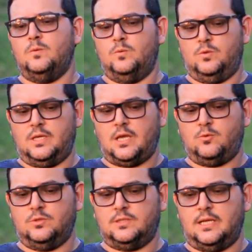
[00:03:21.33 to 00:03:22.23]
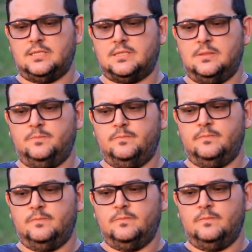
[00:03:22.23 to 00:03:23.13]
O que, que acontece?
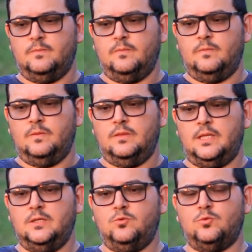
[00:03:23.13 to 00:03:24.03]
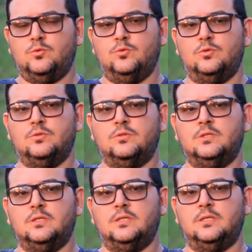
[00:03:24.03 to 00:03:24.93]
Nem tudo
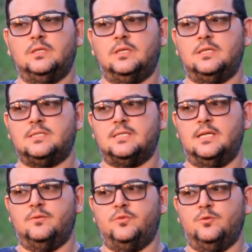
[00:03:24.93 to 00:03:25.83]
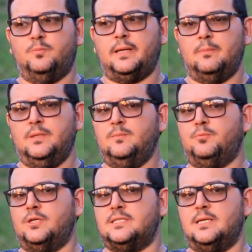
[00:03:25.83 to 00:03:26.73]
que serviu para mim,
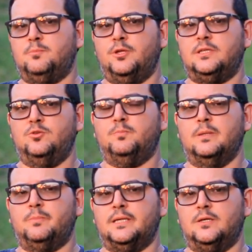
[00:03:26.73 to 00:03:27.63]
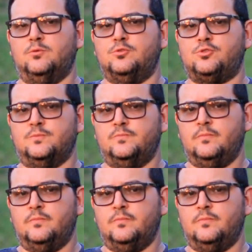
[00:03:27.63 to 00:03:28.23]
por exemplo, aqui no Pampa Gaúcho,